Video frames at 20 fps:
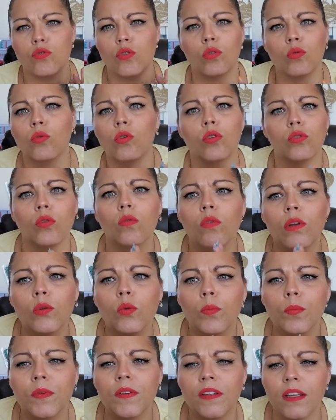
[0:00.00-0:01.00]
surtout quand on voit
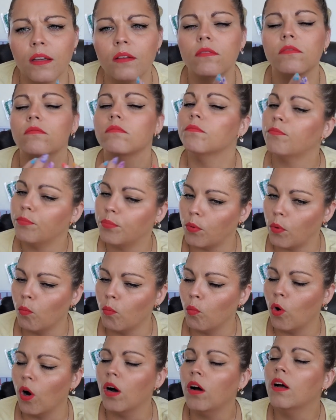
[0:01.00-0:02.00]
nos pieds
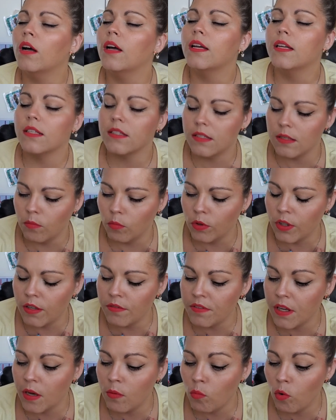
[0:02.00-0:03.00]
pour moi, c'est mon
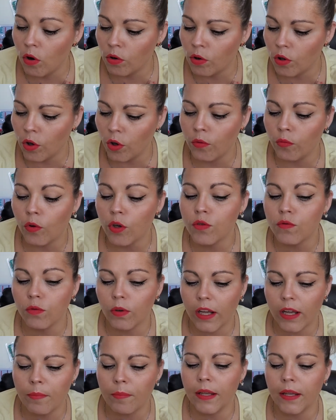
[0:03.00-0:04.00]
avis à moi, encore une fois, je
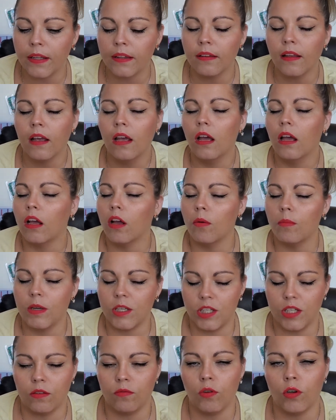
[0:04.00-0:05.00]
vous le répète, comme
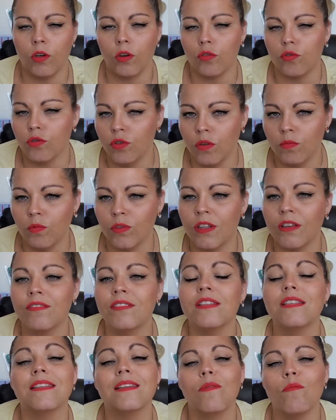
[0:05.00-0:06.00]
à chaque fois quand je donne mon
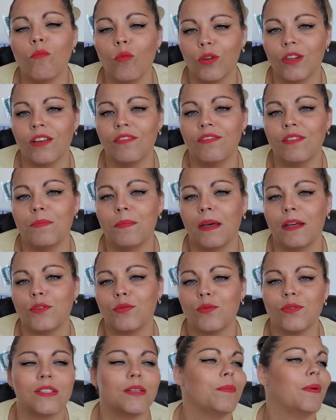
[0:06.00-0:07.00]
avis, c'est mon avis
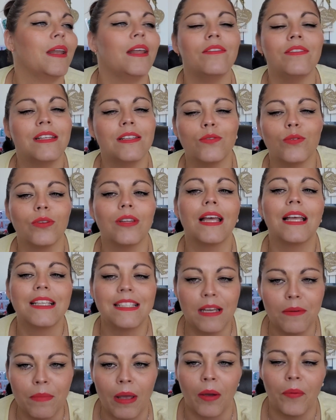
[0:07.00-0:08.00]
perso, c'est pas l'avis des autres,
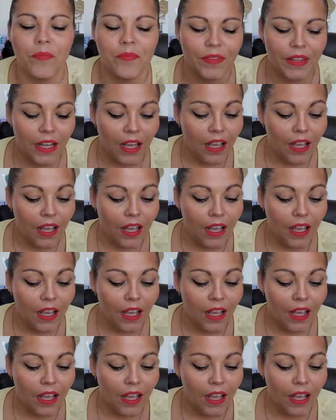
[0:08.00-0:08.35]
c'est le mien.